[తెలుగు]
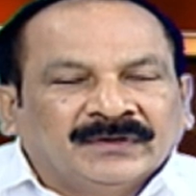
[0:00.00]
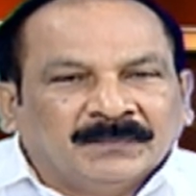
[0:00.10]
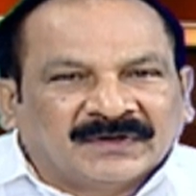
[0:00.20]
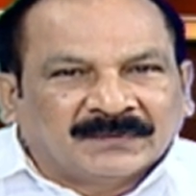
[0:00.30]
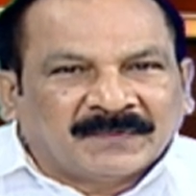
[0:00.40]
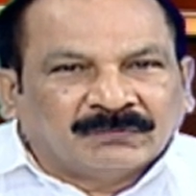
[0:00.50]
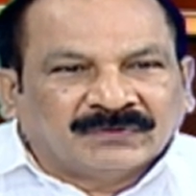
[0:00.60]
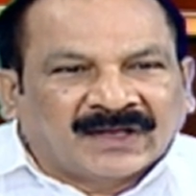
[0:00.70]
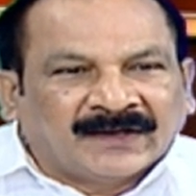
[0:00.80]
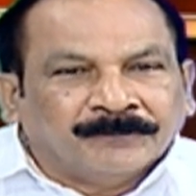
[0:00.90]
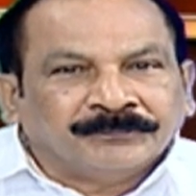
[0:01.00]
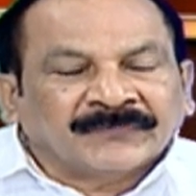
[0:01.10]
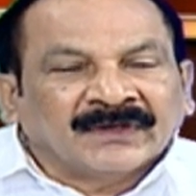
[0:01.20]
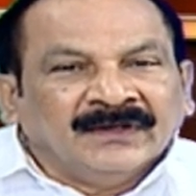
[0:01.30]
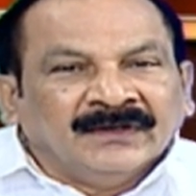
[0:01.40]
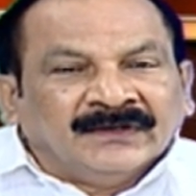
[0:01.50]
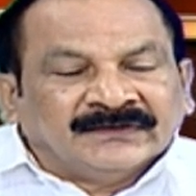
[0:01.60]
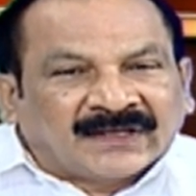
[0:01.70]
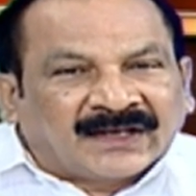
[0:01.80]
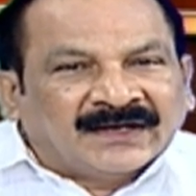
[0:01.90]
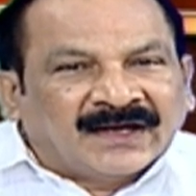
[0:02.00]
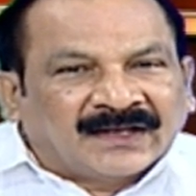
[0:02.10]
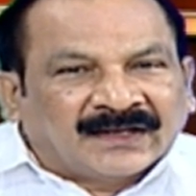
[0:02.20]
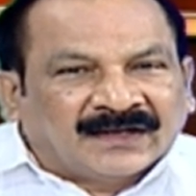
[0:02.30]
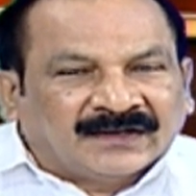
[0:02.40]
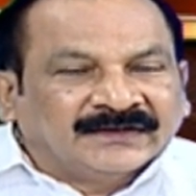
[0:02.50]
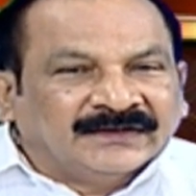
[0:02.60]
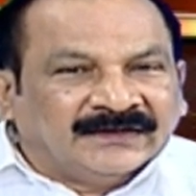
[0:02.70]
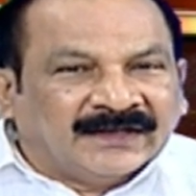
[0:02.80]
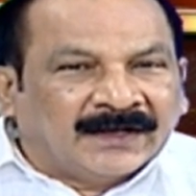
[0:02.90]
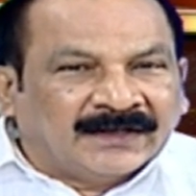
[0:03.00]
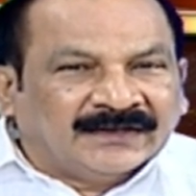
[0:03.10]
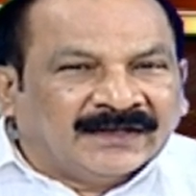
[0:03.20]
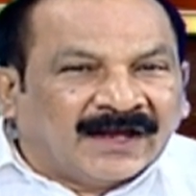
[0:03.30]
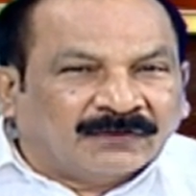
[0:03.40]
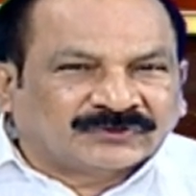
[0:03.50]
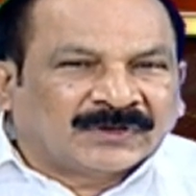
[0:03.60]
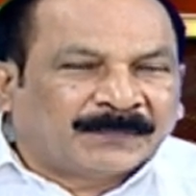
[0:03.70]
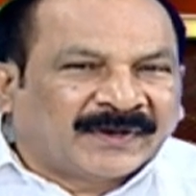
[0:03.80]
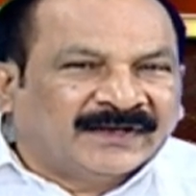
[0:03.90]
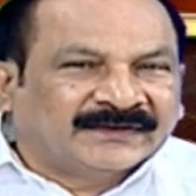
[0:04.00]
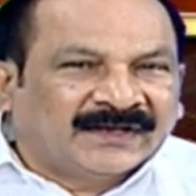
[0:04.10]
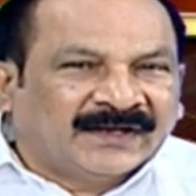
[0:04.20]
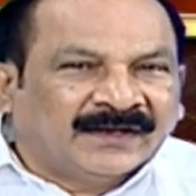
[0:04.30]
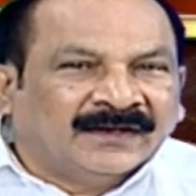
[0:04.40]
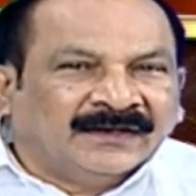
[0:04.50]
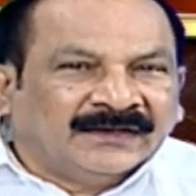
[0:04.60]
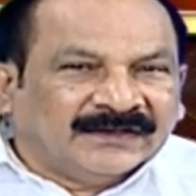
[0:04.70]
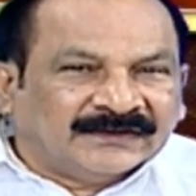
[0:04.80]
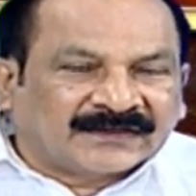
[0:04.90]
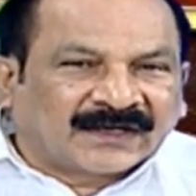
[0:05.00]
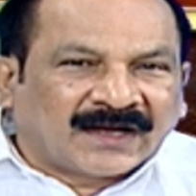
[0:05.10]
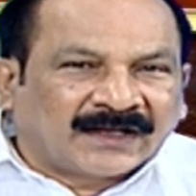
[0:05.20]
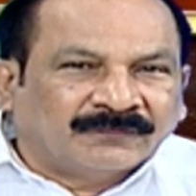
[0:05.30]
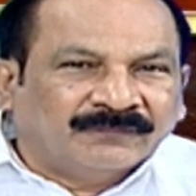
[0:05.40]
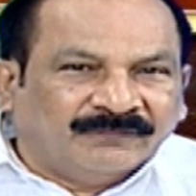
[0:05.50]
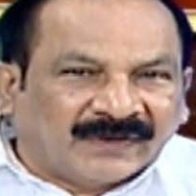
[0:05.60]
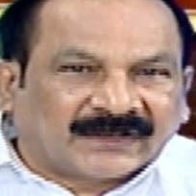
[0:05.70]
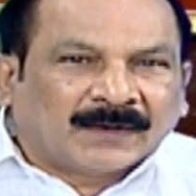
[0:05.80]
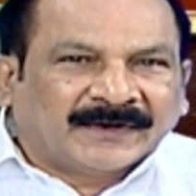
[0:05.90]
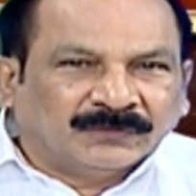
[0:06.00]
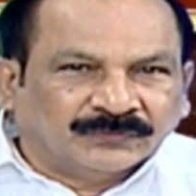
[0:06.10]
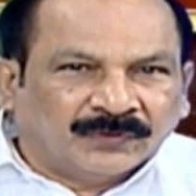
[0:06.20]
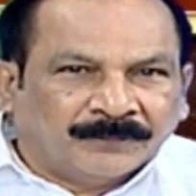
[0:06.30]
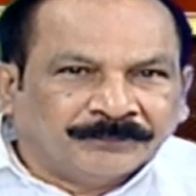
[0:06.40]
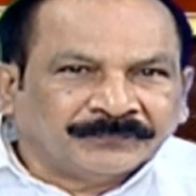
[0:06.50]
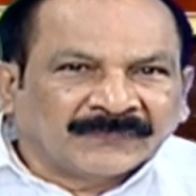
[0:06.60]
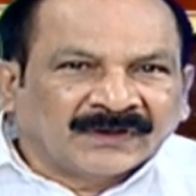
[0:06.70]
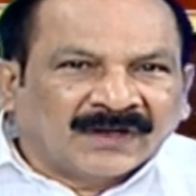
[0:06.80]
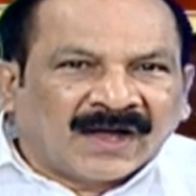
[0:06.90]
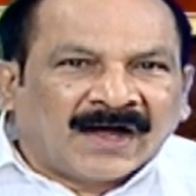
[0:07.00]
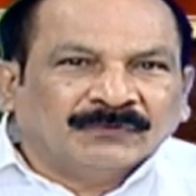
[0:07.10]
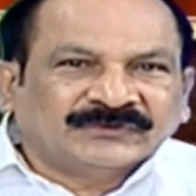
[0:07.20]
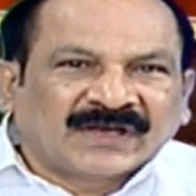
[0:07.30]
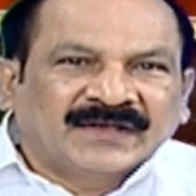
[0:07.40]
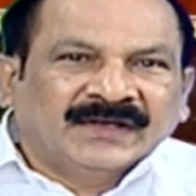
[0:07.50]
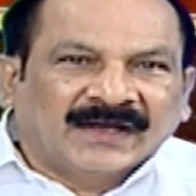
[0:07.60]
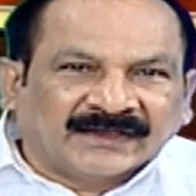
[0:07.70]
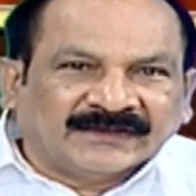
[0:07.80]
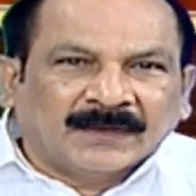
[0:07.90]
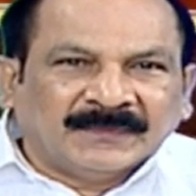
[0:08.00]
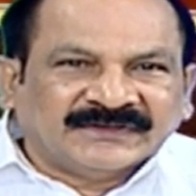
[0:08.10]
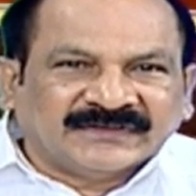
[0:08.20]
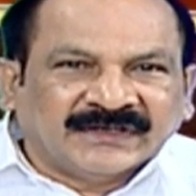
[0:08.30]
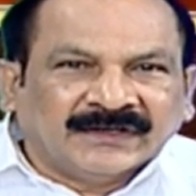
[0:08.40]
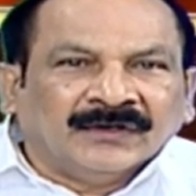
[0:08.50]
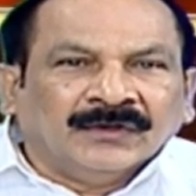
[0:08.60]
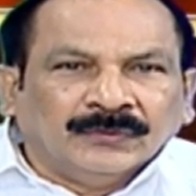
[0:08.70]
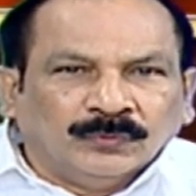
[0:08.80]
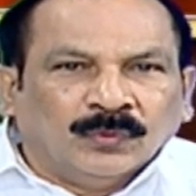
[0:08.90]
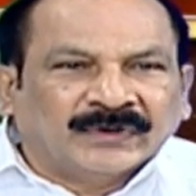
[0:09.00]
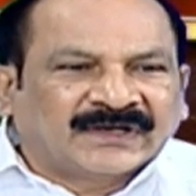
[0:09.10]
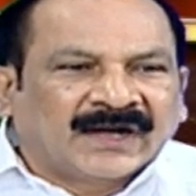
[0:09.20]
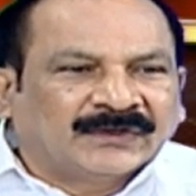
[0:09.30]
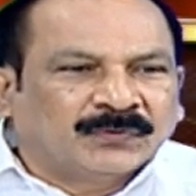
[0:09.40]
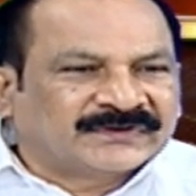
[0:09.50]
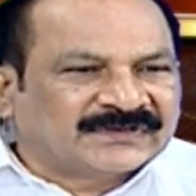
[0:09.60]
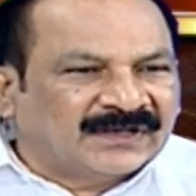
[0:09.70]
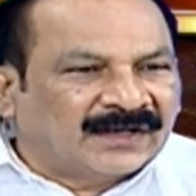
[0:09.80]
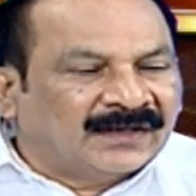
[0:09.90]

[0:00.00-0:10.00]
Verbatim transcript: నిమగ్నమై ఉండాలి తెలంగాణ ఏ ఏ అంశంపైన అయితే ఇంతకాలం వెనుకబడి ఉందో ఆ అంశాన్ని అధిగమించి రోడ్డుకాడికి వచ్చిన